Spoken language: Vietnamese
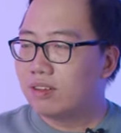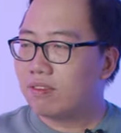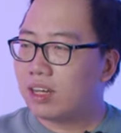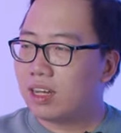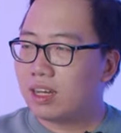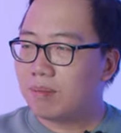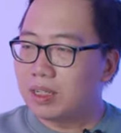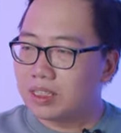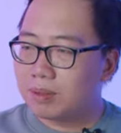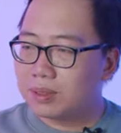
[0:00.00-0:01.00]
và
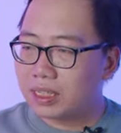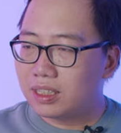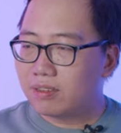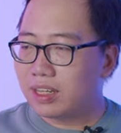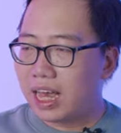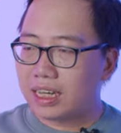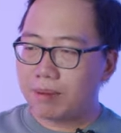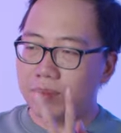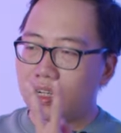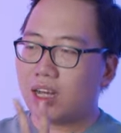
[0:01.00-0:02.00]
bây giờ mình sẽ thử với hai
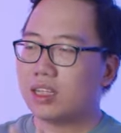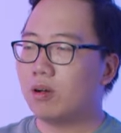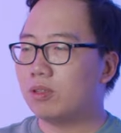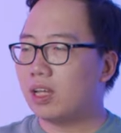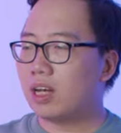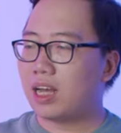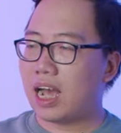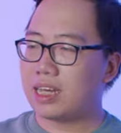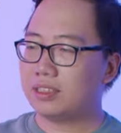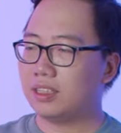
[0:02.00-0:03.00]
game nữa đầu tiên là
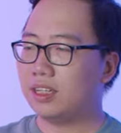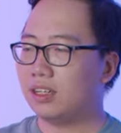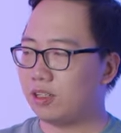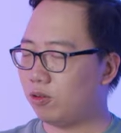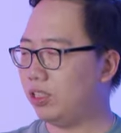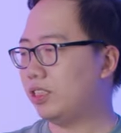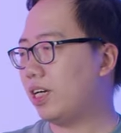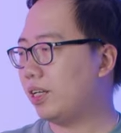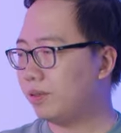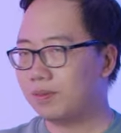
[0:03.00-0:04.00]
Assassin's Creed
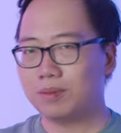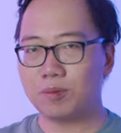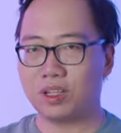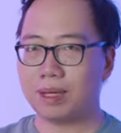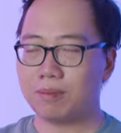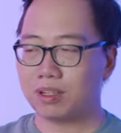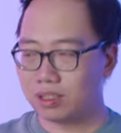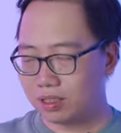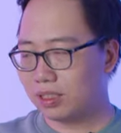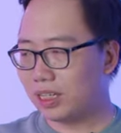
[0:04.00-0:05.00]
Odyssey một game
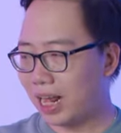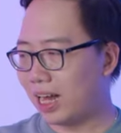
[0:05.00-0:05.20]
cực kỳ